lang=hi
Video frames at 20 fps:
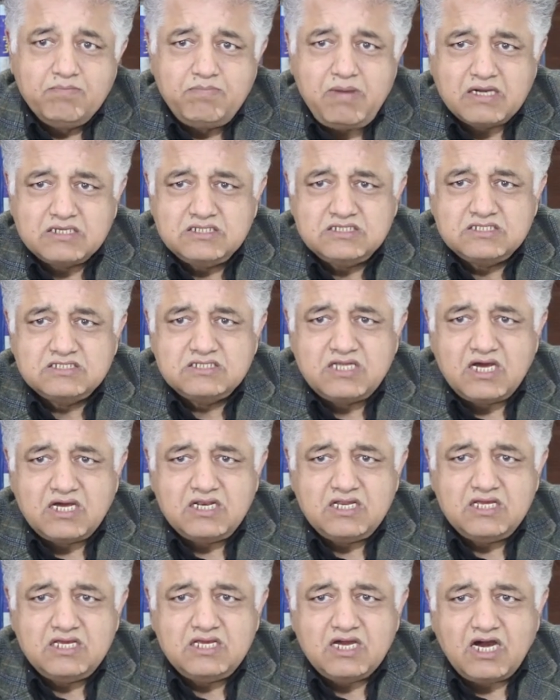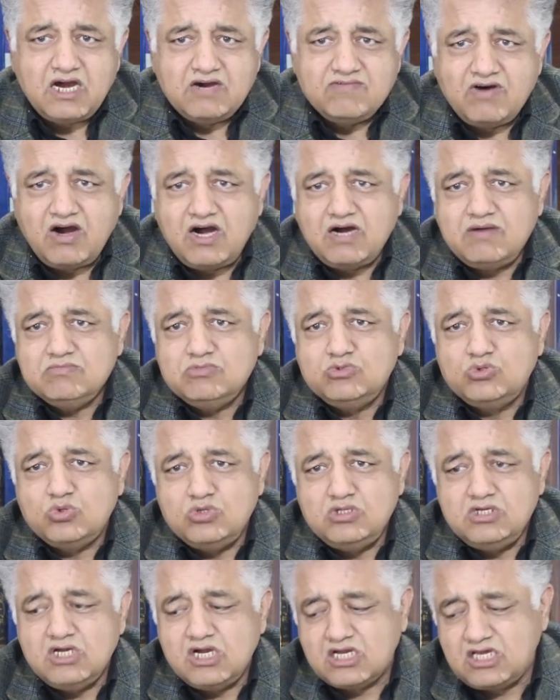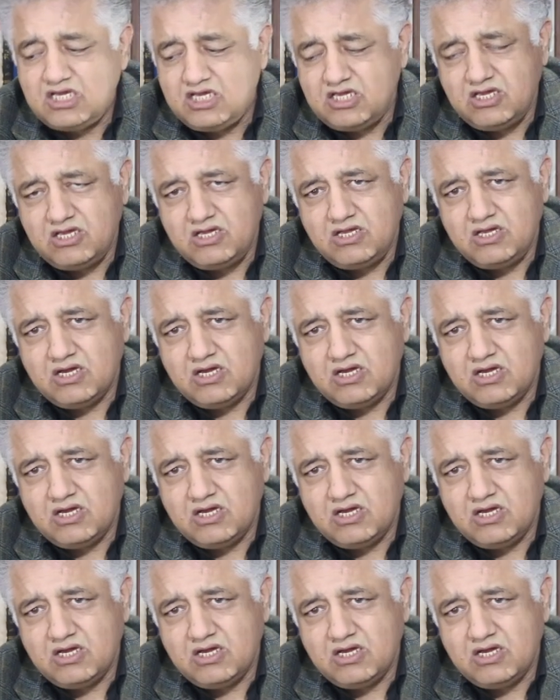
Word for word: पाकिस्तानी आवाम दुनिया की